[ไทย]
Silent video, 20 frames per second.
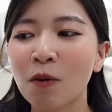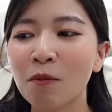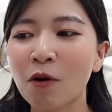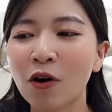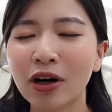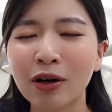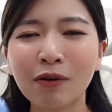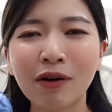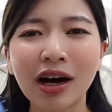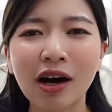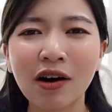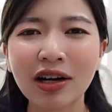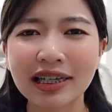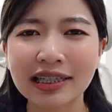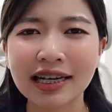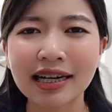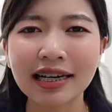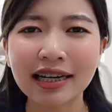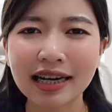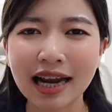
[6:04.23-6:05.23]
คนบอกเลยว่าคอลเล
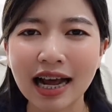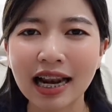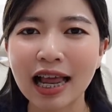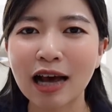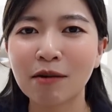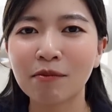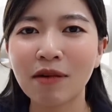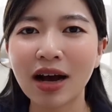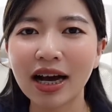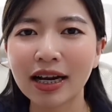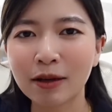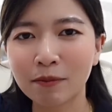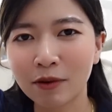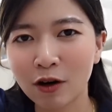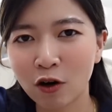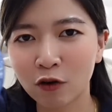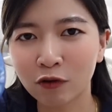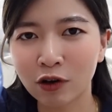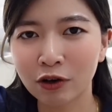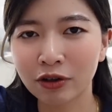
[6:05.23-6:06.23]
คชันนี้น่ารักมาก อันนี้
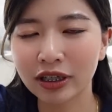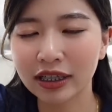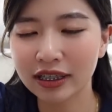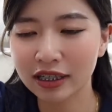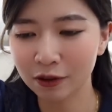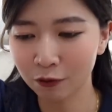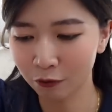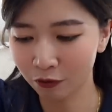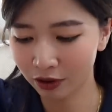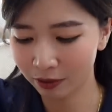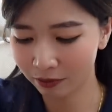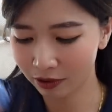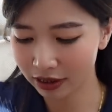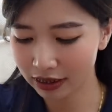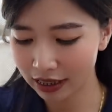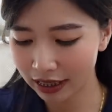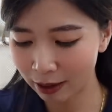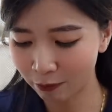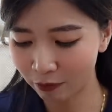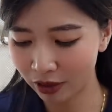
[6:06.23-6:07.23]
เป็นน้องโฟลเดอร์จิ๋วฟิล์มก็
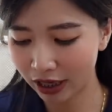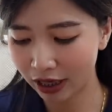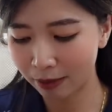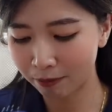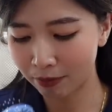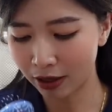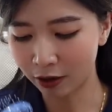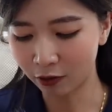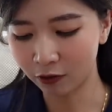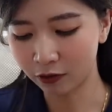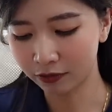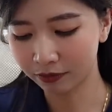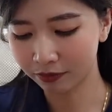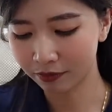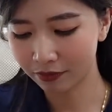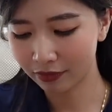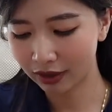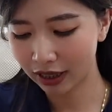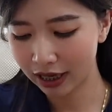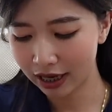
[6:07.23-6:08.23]
จะเก็บไว้ในกระเป๋า
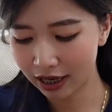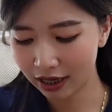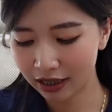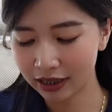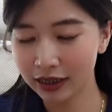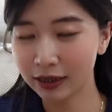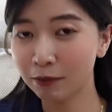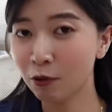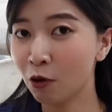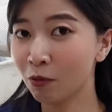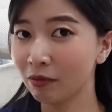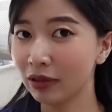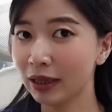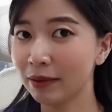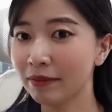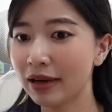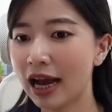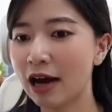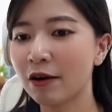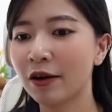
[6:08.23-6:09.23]
คือผม
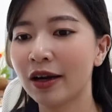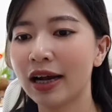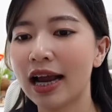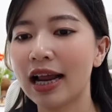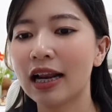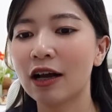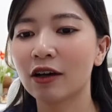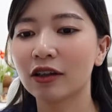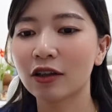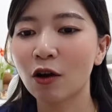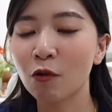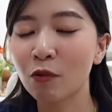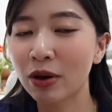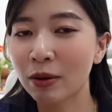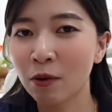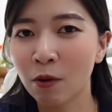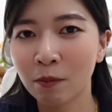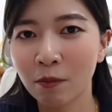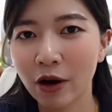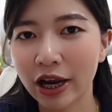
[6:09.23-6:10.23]
เริ่มยาวแล้วไงเราก็ต้องหวี
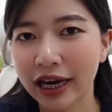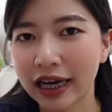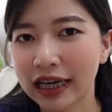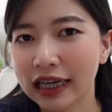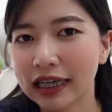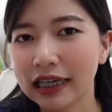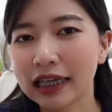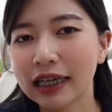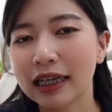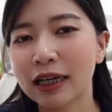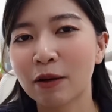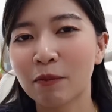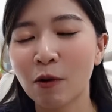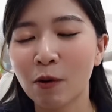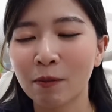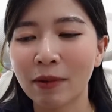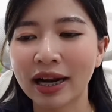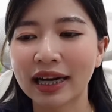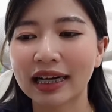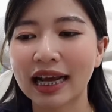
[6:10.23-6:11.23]
ผมบ่อยขึ้นเดี๋ยวผ
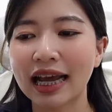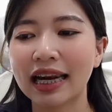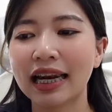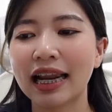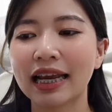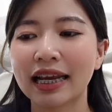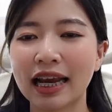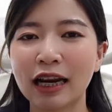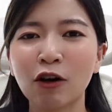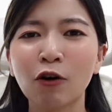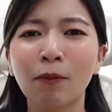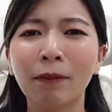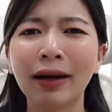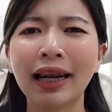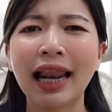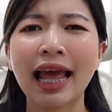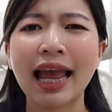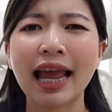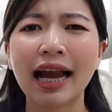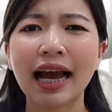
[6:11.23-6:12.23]
มพันกันอะไรเงี้ยลมมั
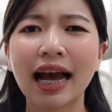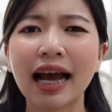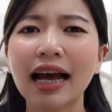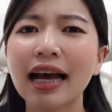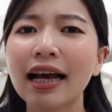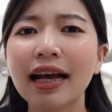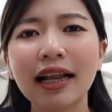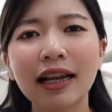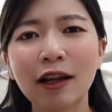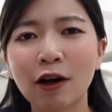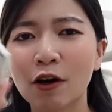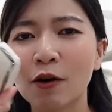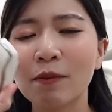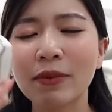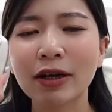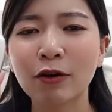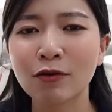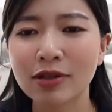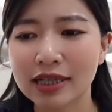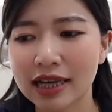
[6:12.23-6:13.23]
นแรงอะ่ะเราก็
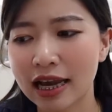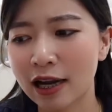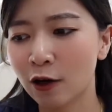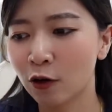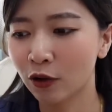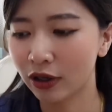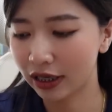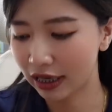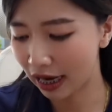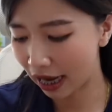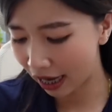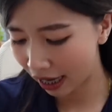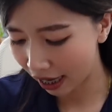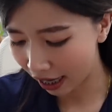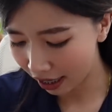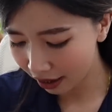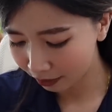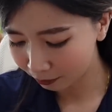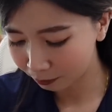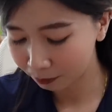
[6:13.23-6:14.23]
มีกุญแจรถนะ
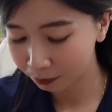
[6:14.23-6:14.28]
คะ